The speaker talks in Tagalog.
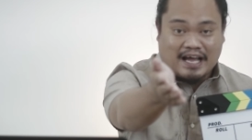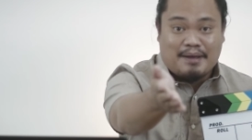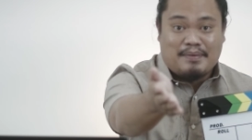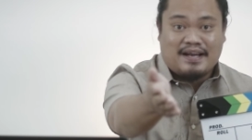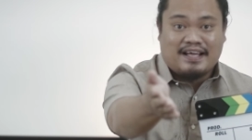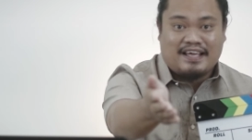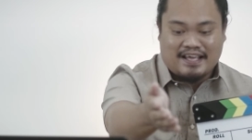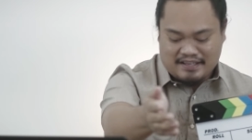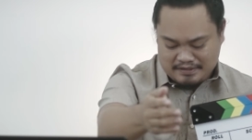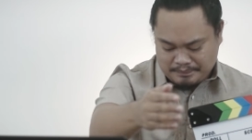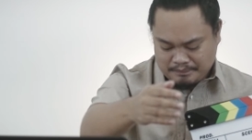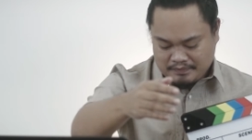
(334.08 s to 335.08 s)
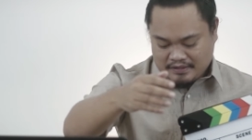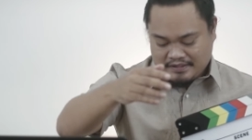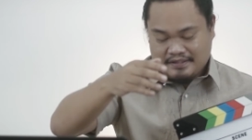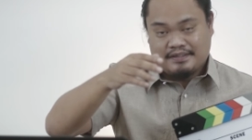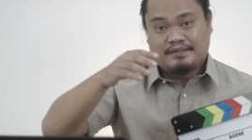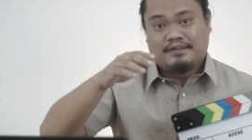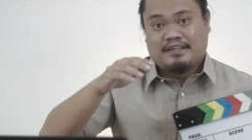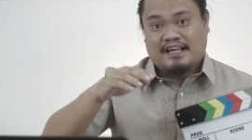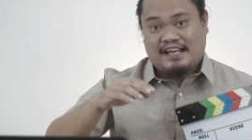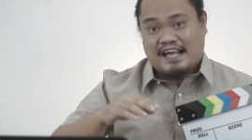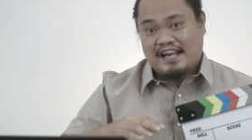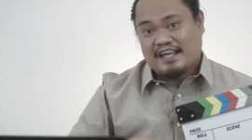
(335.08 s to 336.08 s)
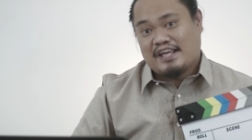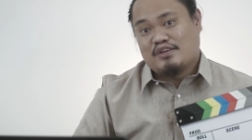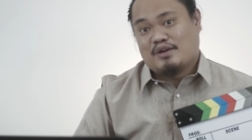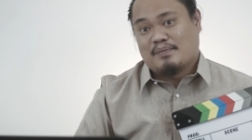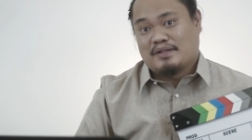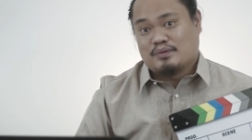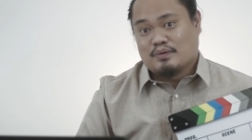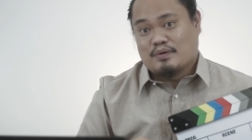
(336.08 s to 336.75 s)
camera yan, lalagay nyo naman